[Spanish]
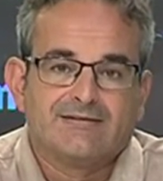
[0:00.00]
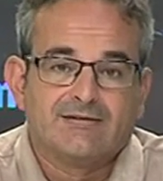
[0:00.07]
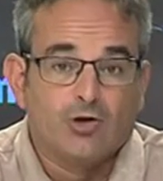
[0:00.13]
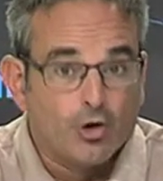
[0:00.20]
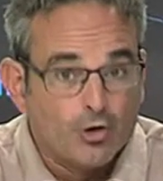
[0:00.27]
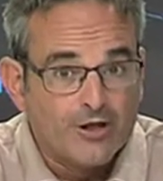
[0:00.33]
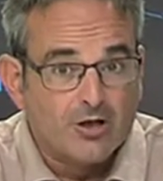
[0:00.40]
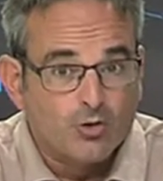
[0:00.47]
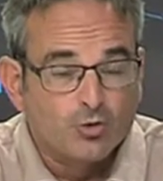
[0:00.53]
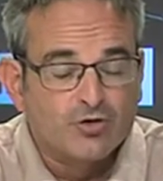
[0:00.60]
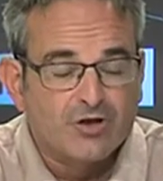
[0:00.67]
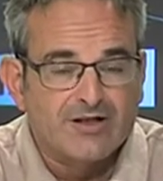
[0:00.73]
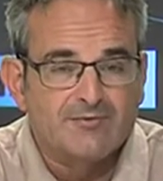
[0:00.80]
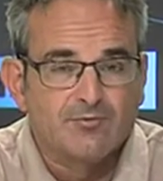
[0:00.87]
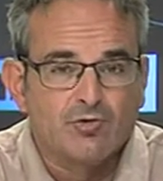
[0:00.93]
Hoy
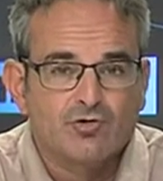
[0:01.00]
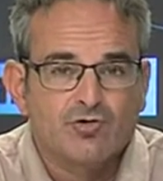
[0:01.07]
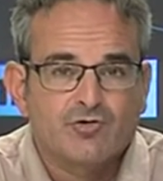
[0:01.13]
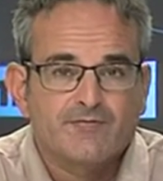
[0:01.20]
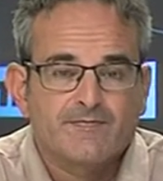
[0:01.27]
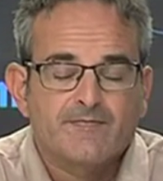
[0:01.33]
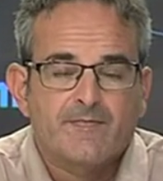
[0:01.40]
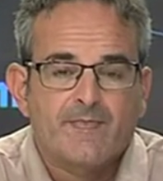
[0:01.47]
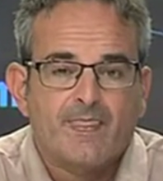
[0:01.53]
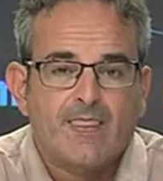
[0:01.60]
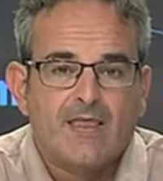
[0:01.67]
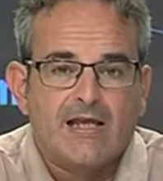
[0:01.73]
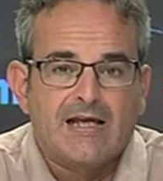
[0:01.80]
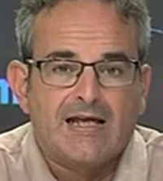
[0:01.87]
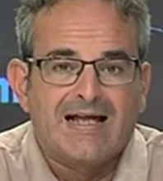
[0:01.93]
escucharemos
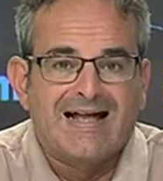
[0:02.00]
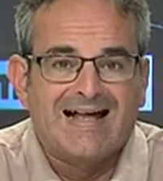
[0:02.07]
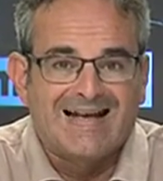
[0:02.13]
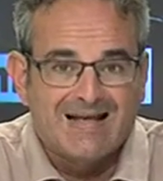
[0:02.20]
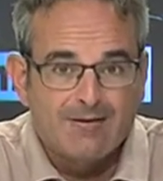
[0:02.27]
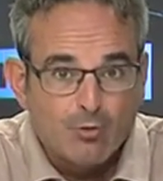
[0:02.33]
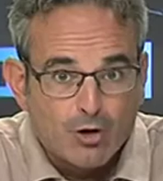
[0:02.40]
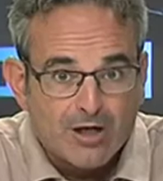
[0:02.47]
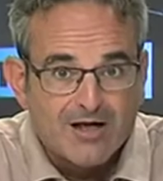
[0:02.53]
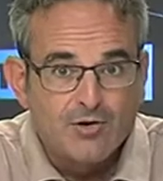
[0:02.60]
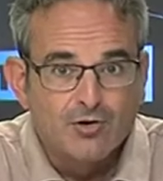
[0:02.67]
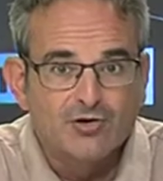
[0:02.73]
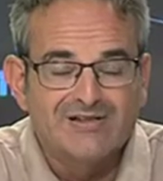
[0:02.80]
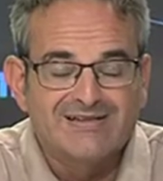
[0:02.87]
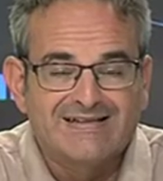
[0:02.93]
al
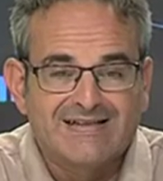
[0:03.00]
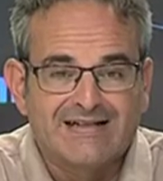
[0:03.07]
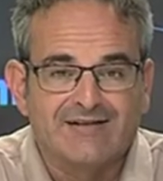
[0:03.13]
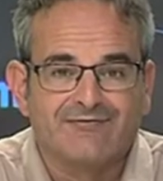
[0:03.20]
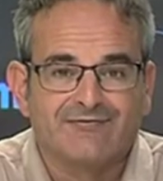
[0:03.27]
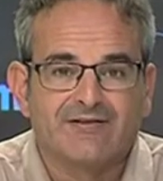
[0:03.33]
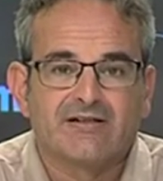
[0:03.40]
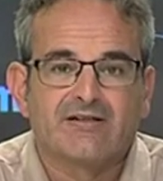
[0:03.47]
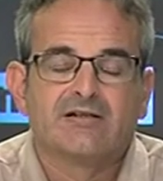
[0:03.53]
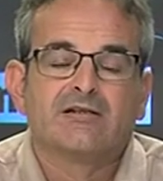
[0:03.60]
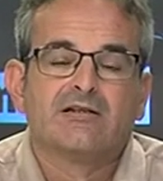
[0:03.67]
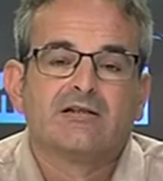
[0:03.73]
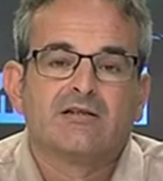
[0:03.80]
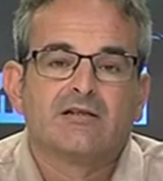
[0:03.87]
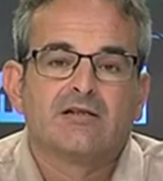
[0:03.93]
abogado de AFE,
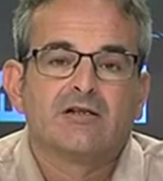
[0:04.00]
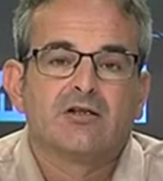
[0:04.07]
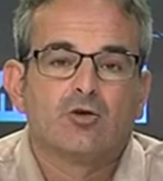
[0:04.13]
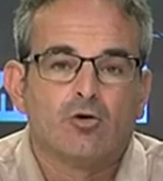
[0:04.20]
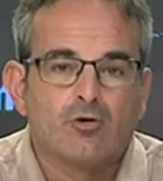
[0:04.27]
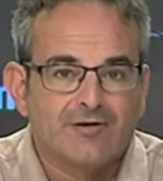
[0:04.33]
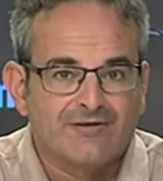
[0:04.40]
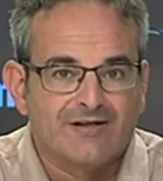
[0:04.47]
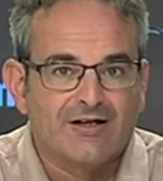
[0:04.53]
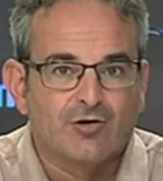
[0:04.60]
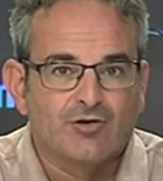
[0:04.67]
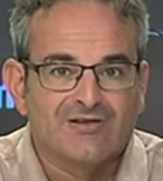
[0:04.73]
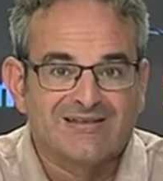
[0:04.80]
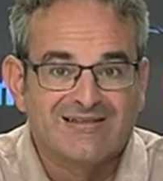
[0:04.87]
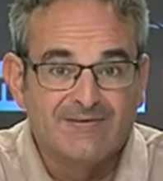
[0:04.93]

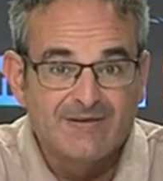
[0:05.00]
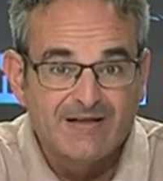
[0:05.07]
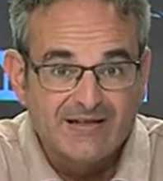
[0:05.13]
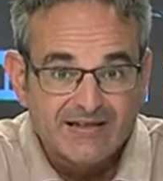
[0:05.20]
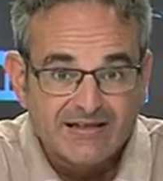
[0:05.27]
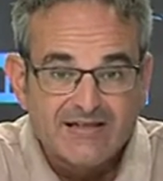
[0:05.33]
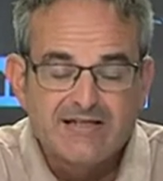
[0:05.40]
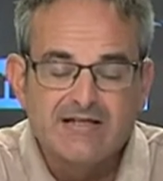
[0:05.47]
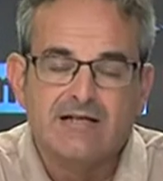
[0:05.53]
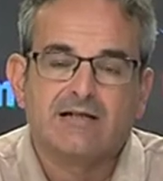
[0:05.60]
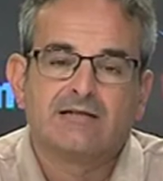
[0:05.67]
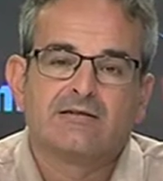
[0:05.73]
Gonzalo de Medinilla,